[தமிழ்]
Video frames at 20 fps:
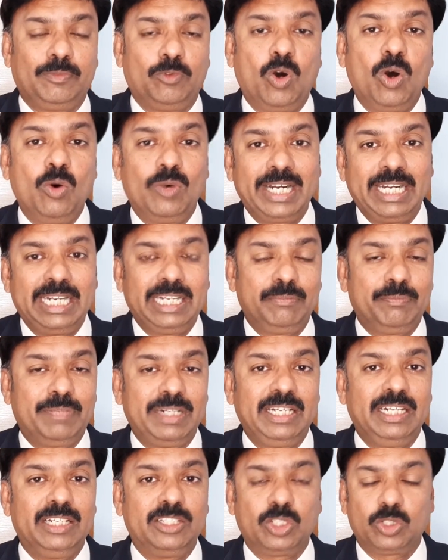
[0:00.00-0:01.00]
ஓவர் ரைட்டிங்
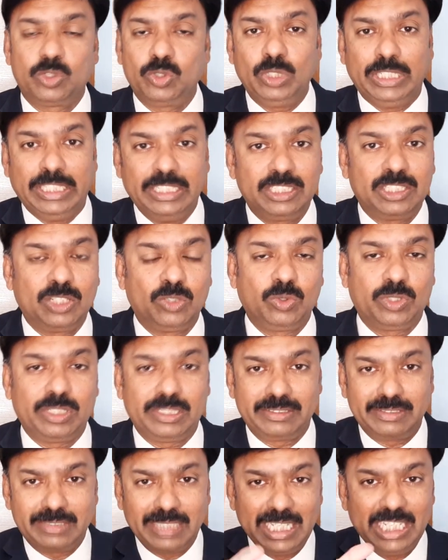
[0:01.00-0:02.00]
பண்ணி எழுதுறதோ
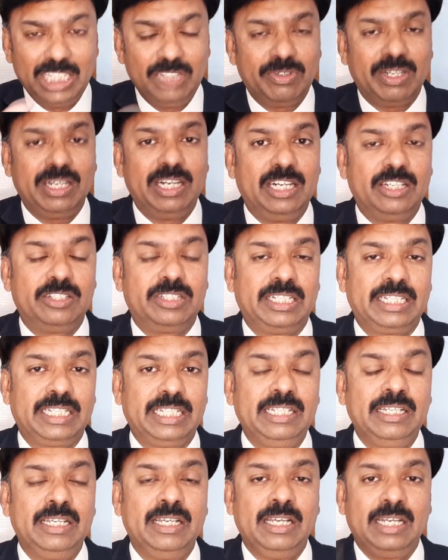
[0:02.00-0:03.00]
இருக்கக்கூடாது தெளிவாக
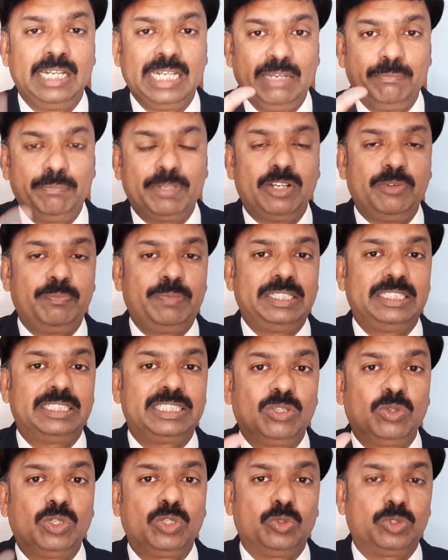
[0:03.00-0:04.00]
எழுதணுங்க நம்பர் ஆஃப்
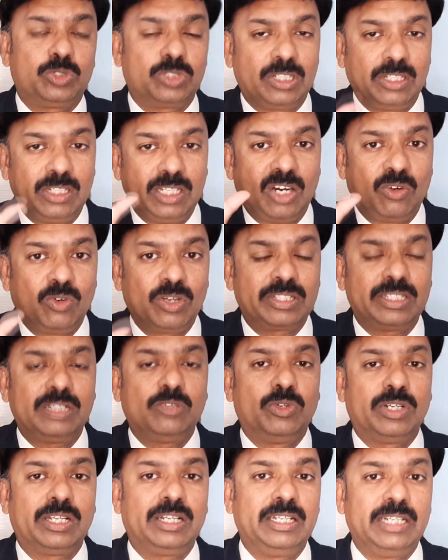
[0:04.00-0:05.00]
பேஜஸ் எவ்வளோ கொடுத்துருக்காங்களோ அவ்வளோதான்
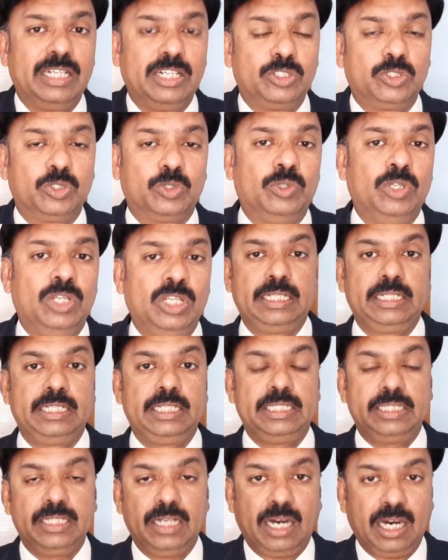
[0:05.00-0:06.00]
உங்களால் எழுதணும்
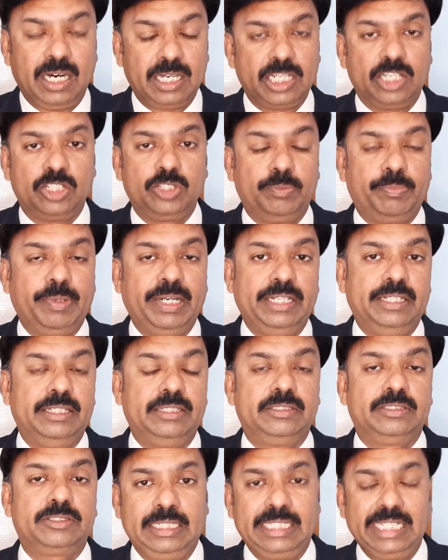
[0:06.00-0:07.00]
இது ஆறாவது பாயிண்ட்
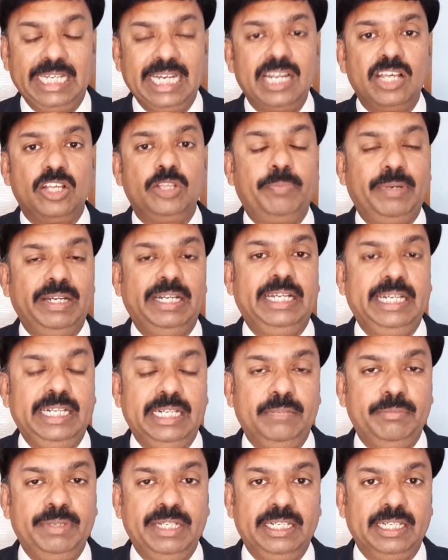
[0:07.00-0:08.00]
ஏழாவது பாயிண்ட் என்ன
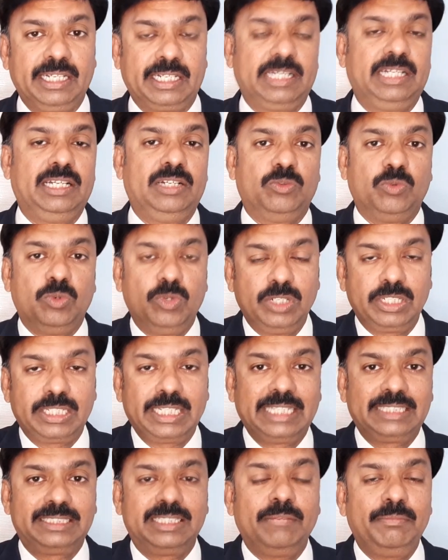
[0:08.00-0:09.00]
அப்படின்னாக்கா உங்களுக்கு
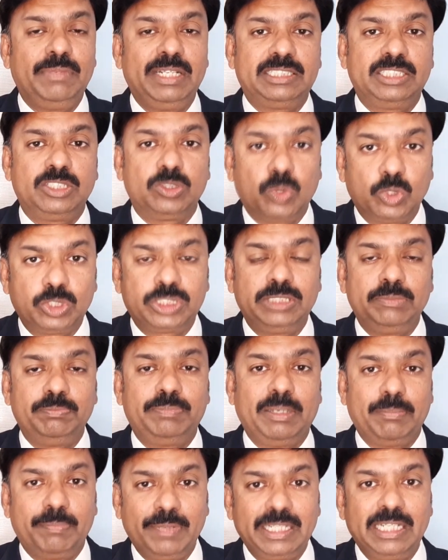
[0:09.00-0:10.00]
எக்ஸாமினேஷன் கொஸ்டின்
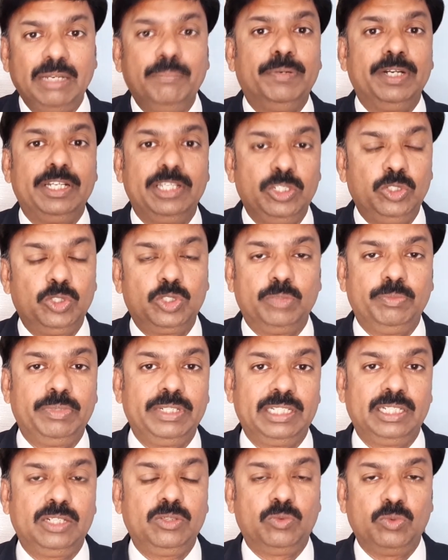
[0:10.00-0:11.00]
பேப்பர் எப்படி இருக்கும்
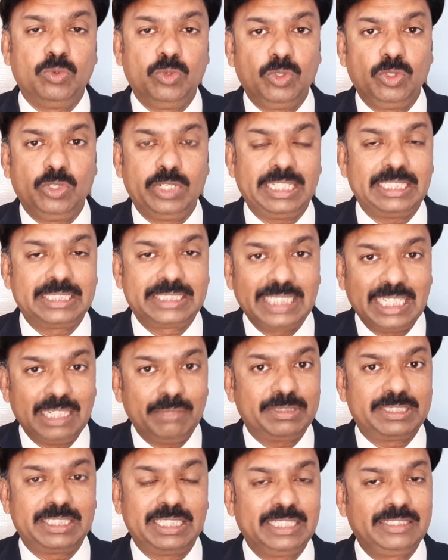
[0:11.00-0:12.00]
அப்படின்னா உங்களுடைய
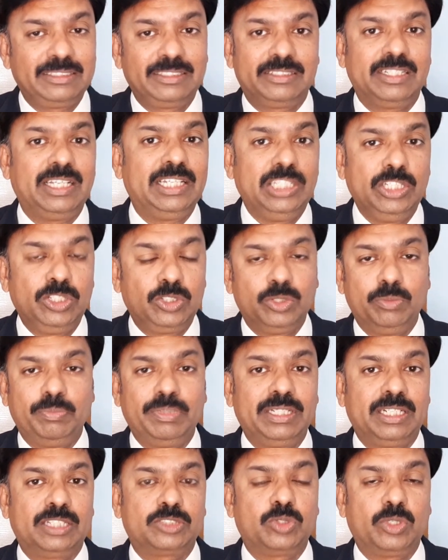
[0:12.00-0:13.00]
சிலபஸில் இருந்து தான் இருக்கும்
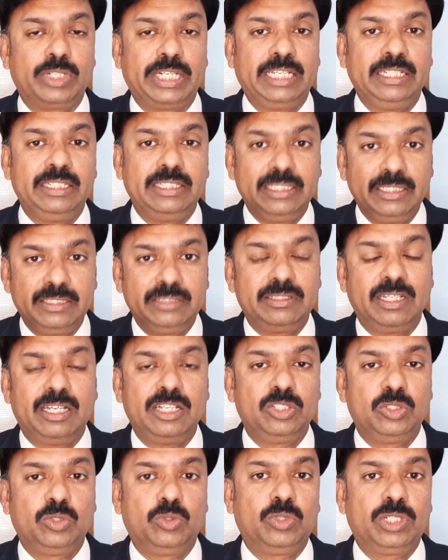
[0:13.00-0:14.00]
அப்படின்னு நான் சொன்னேன்
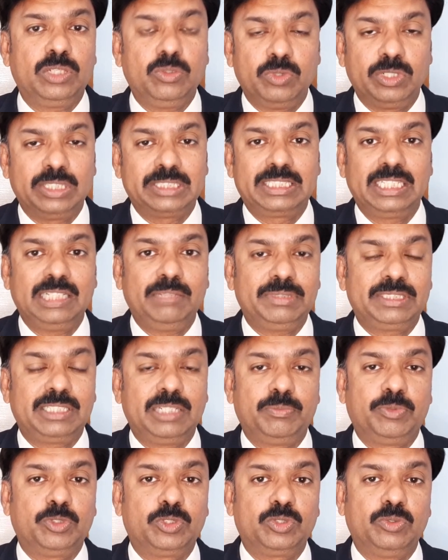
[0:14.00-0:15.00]
இருந்தாலும் கூட உங்கள்
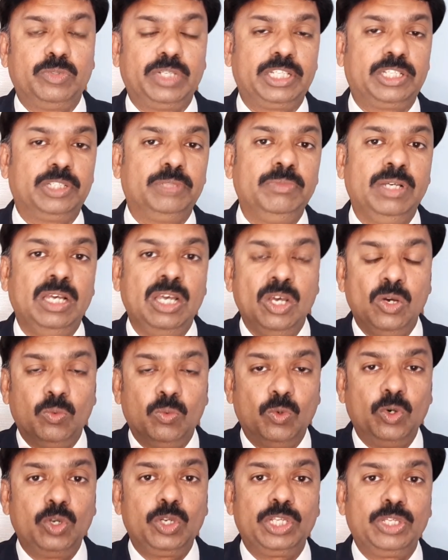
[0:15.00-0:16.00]
சிலபஸில் பொறுத்த வரைக்கும்
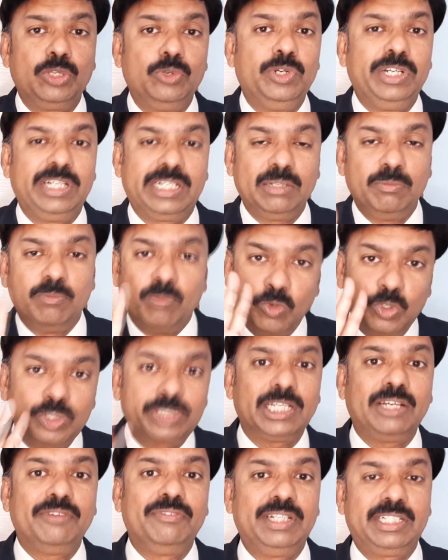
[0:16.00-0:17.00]
ஒரு யூனிட்டை
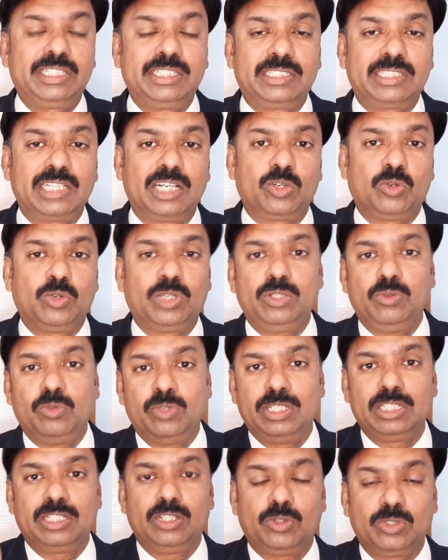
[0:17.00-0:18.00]
முழுசாக விட்டுட்டால் கூட
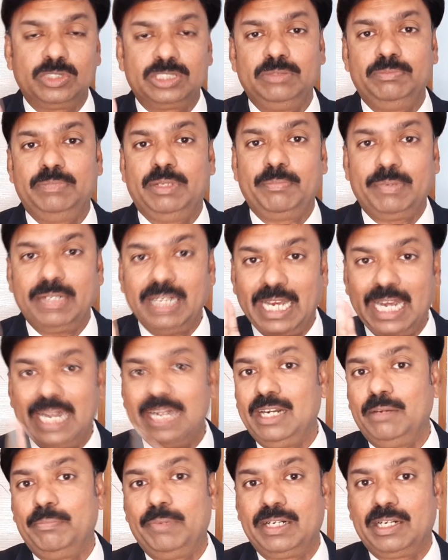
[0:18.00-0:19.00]
உங்களுக்கு கொஸ்டின் பேப்பரை
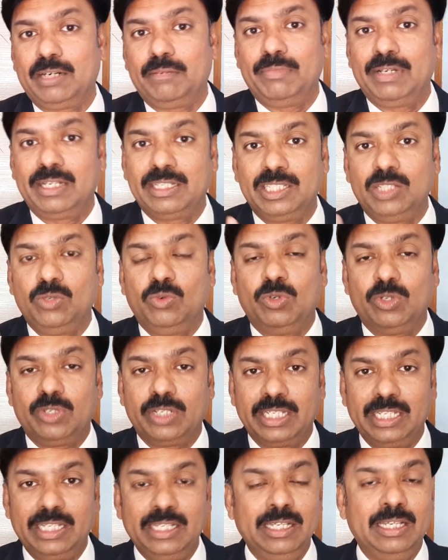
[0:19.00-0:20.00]
ஹேண்டில் பண்ணுற மாதிரி தான்
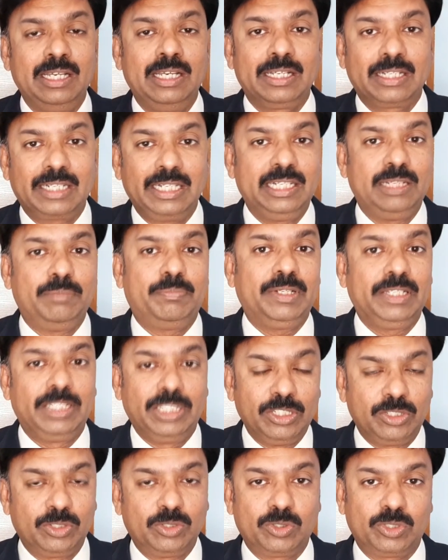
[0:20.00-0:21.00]
உங்களுடைய கண்டிப்பாக
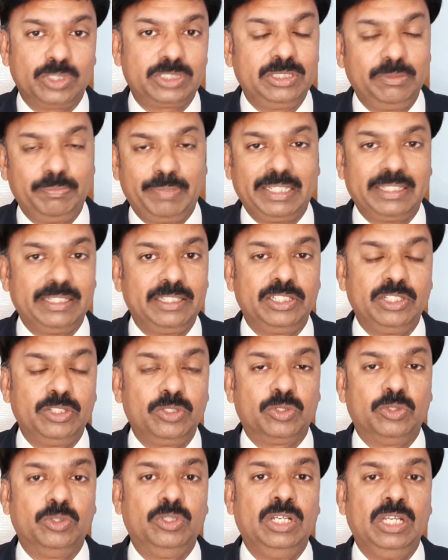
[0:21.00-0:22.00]
இருக்கும் கொஸ்டின் பேட்டர்ன்
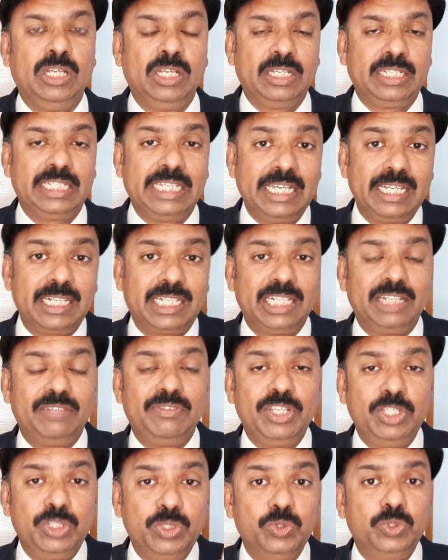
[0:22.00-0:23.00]
இருக்கும்
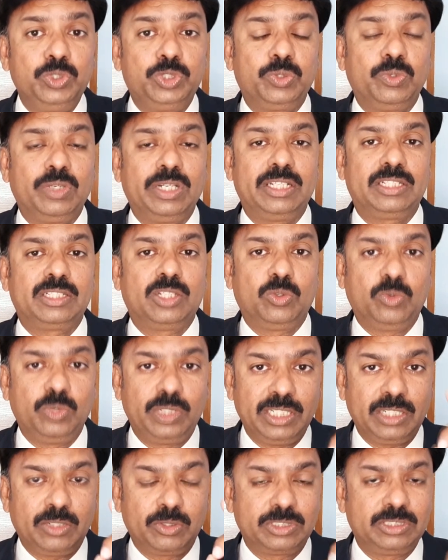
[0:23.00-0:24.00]
ஏற்கனவே யூஸ்வலாக
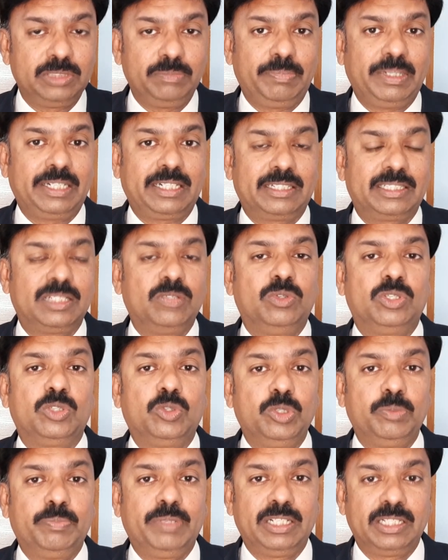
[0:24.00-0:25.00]
இருக்கக்கூடிய கொஸ்டின் பேட்டர்ன் தான் உங்களுக்கு
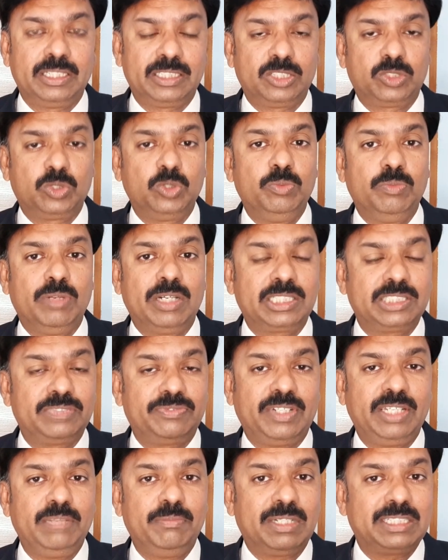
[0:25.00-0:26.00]
கொடுப்பாங்க அந்த டூ மார்க்ஸ்
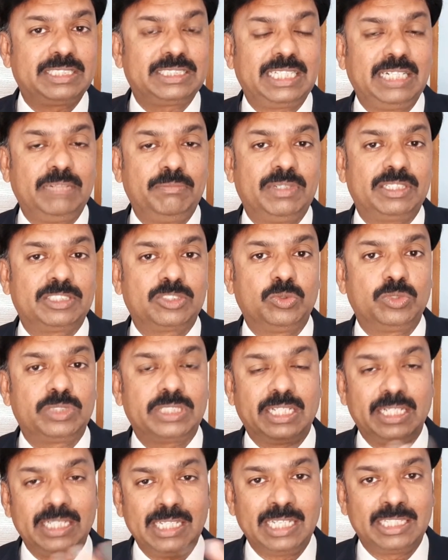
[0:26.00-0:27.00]
ஃபைவ் மார்க்ஸ் டென் மார்க்ஸ்
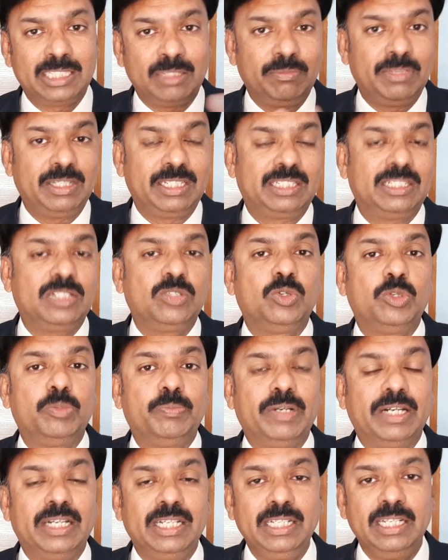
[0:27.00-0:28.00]
கொடுத்தாங்கன்னா அந்த மாதிரி தான்
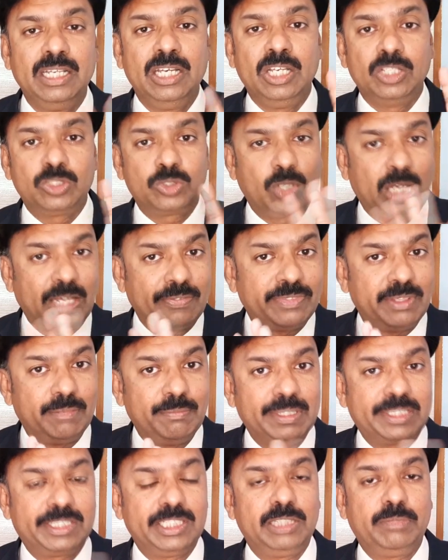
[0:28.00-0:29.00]
கொடுப்பாங்க ஸோ அந்த
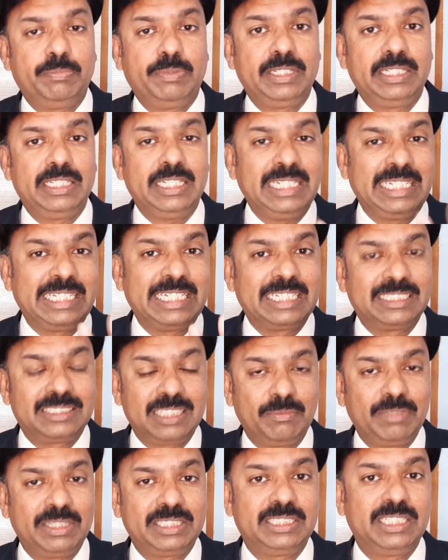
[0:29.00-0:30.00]
மெத்தட் படி தான் நீங்கள்
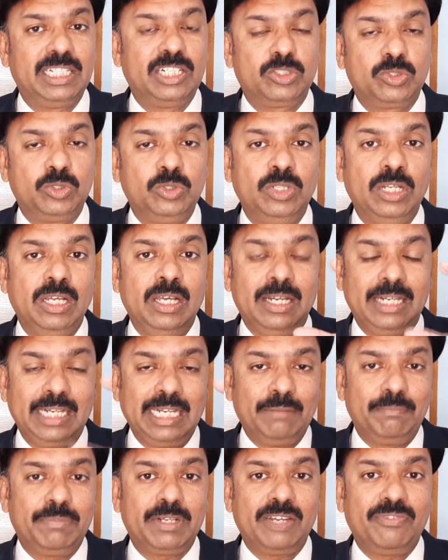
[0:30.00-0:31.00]
எக்ஸாமினேஷன் எழுதணும்
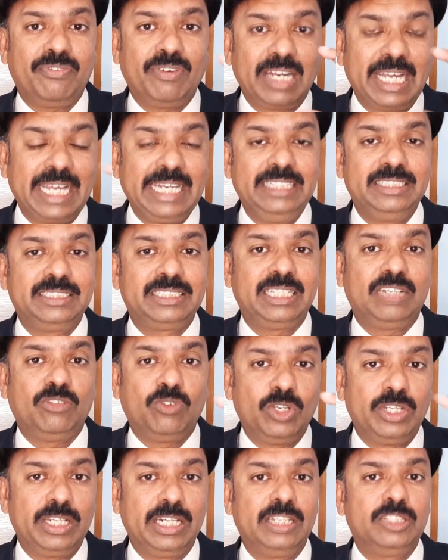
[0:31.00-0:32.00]
நம்பர் ஆஃப் லைன்ஸ்
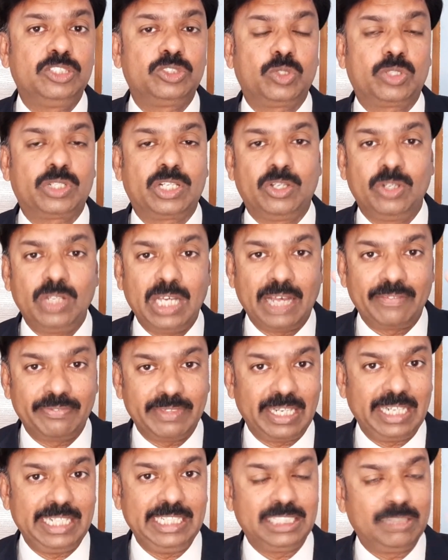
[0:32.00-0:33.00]
எவ்வளோ எழுத சொல்கிறாங்களோ
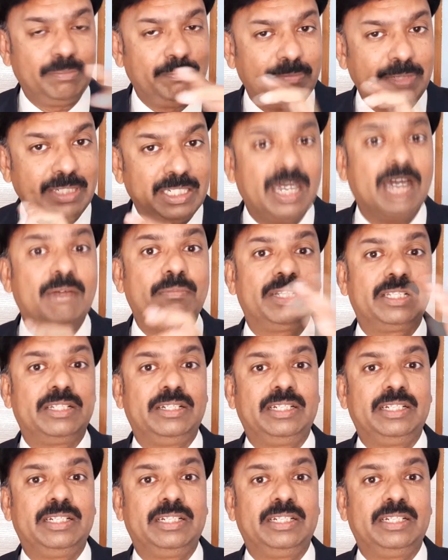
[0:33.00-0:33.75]
அந்த லைனுக்கு மிகாமல்